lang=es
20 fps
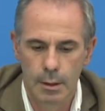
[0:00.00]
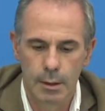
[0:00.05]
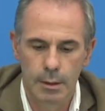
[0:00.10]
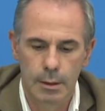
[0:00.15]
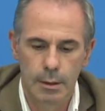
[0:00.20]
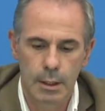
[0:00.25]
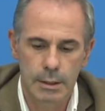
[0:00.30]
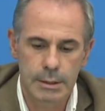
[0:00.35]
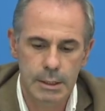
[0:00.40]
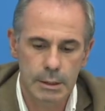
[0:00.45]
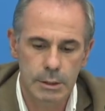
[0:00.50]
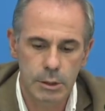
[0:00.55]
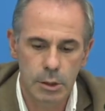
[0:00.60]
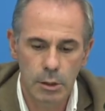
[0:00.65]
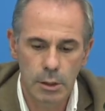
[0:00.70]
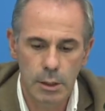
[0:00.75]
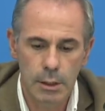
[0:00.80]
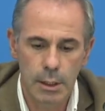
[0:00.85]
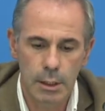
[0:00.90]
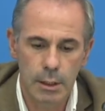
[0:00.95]
Las
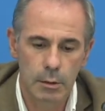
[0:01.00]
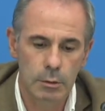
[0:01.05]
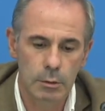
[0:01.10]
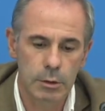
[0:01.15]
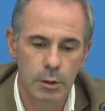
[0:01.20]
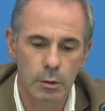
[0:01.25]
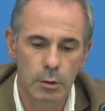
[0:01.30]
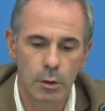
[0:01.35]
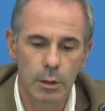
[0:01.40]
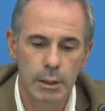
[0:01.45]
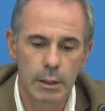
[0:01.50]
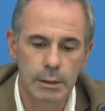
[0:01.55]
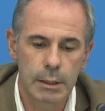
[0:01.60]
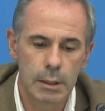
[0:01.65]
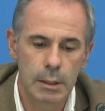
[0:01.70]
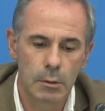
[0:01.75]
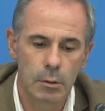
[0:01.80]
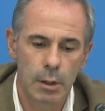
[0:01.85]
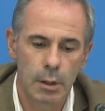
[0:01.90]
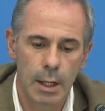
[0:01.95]
acciones desde nuestro
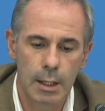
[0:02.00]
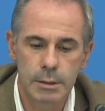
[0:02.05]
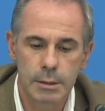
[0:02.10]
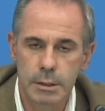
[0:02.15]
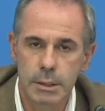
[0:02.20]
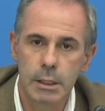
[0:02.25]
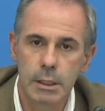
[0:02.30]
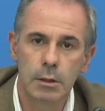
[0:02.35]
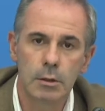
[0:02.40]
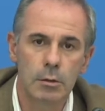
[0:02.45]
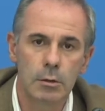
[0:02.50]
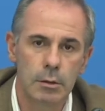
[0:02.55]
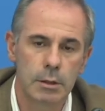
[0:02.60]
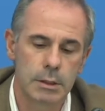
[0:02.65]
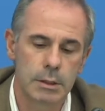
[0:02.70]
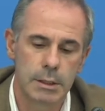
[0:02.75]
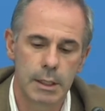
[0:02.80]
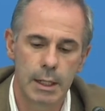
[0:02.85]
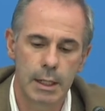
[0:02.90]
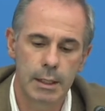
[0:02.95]
colectivo han sido y
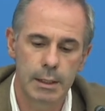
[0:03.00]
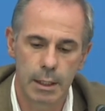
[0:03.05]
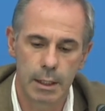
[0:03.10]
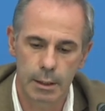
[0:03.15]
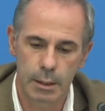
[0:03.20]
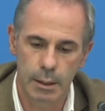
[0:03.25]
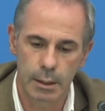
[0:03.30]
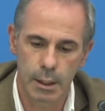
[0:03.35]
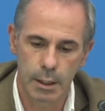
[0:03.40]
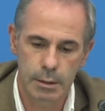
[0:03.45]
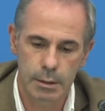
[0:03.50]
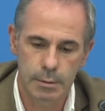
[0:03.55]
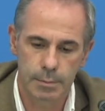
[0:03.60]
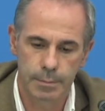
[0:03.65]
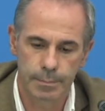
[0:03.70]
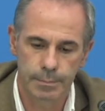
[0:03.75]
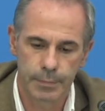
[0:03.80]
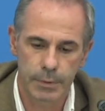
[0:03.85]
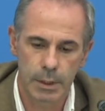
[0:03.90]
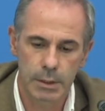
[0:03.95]
serán enérgicas
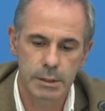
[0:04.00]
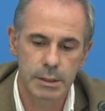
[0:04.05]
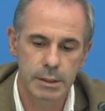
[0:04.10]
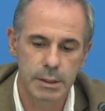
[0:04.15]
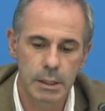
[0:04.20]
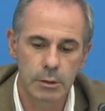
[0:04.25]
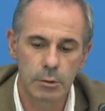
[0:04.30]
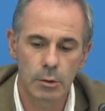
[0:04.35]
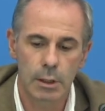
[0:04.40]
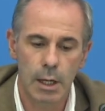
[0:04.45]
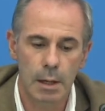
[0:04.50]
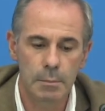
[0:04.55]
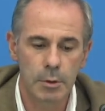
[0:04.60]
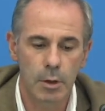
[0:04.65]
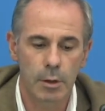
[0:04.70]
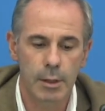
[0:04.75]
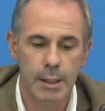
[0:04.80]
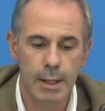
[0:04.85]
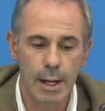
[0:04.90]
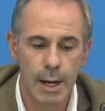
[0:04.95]
exigiendo
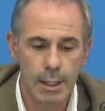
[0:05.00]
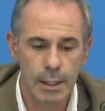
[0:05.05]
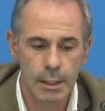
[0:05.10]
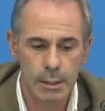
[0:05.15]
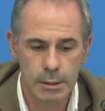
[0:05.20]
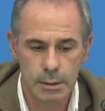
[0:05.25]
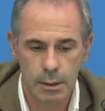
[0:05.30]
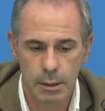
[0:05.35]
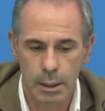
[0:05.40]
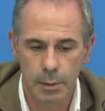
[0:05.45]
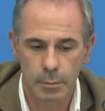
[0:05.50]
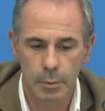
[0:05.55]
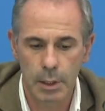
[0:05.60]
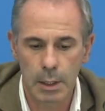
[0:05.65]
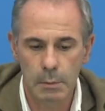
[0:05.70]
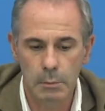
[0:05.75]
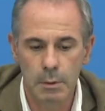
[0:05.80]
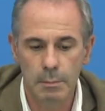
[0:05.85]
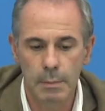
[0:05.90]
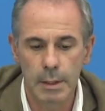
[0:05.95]
cambios reales que
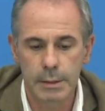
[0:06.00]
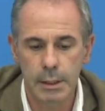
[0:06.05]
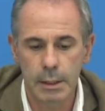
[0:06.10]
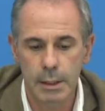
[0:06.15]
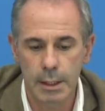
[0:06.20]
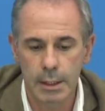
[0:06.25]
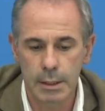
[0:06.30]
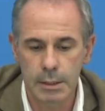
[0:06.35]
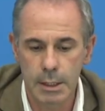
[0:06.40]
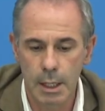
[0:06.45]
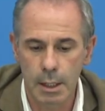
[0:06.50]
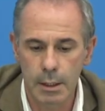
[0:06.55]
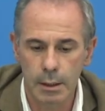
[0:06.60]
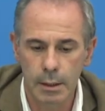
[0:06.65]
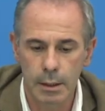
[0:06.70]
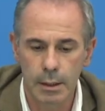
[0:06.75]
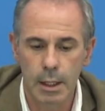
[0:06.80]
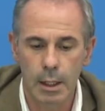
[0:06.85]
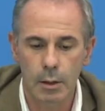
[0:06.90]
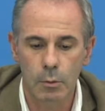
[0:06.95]
podamos materializar
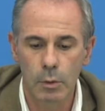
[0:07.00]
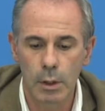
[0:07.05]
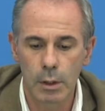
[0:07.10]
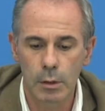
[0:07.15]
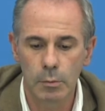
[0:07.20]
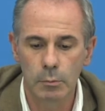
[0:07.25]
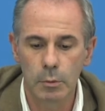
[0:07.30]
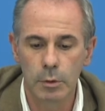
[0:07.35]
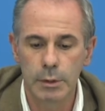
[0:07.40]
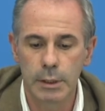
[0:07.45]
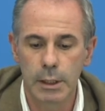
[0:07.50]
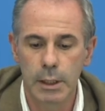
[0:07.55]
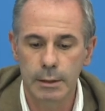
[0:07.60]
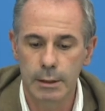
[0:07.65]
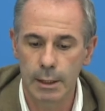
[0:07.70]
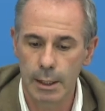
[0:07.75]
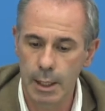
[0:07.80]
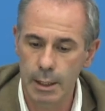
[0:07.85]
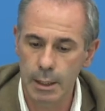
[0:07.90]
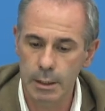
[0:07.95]
en acuerdos
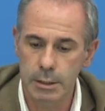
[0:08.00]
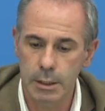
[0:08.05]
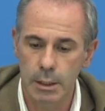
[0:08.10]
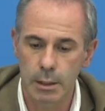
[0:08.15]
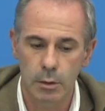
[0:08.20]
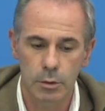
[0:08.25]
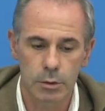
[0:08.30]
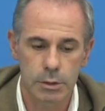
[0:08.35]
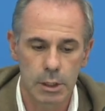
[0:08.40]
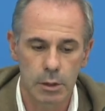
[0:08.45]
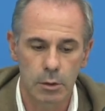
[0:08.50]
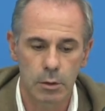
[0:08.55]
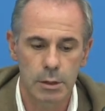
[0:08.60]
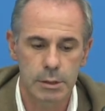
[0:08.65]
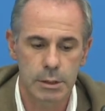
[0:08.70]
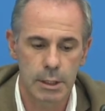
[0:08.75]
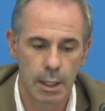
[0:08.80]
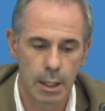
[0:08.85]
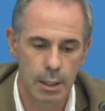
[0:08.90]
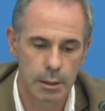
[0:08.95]
multilaterales en el Consejo de
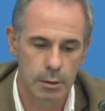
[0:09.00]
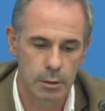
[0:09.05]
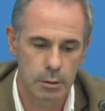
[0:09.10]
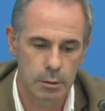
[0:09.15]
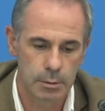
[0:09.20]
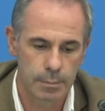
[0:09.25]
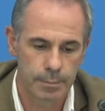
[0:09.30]
Salarios,